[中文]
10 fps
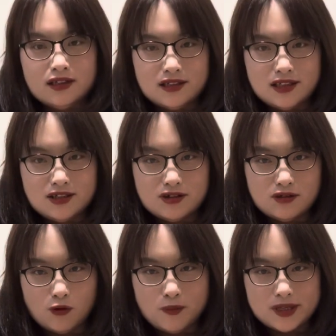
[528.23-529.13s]
这就
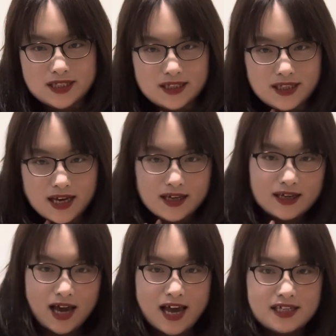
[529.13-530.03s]
是我们今年
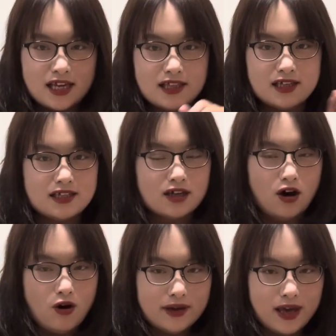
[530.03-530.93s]
开箱的这个
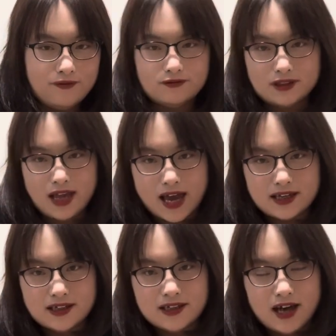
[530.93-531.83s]
OK 福
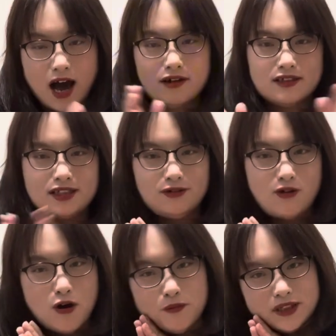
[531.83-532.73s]
袋。好，喜
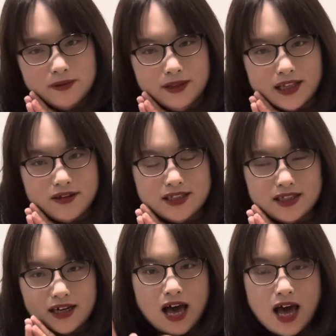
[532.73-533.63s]
欢我们的频道，记
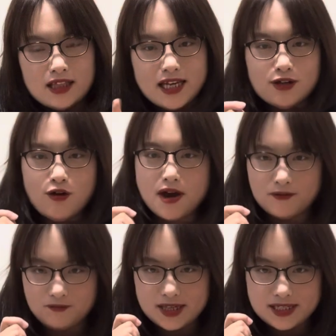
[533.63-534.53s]
得订
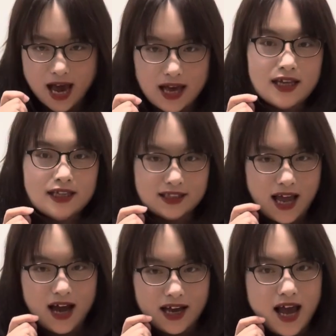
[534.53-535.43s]
阅、分享、
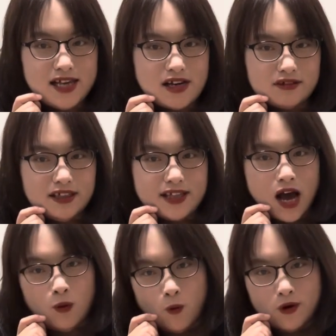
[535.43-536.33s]
打开小铃
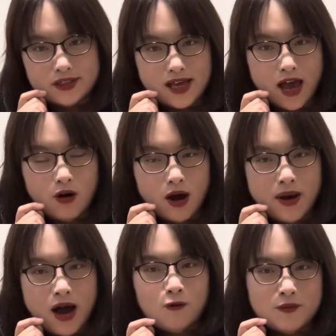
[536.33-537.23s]
铛。我是爱娃
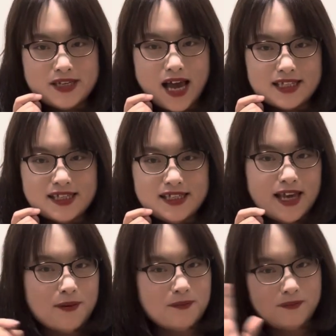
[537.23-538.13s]
妈，我们下次
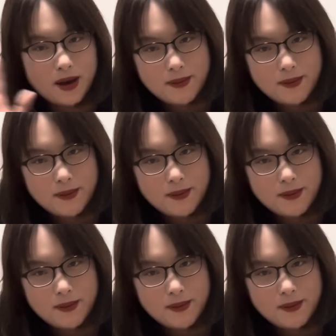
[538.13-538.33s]
见，拜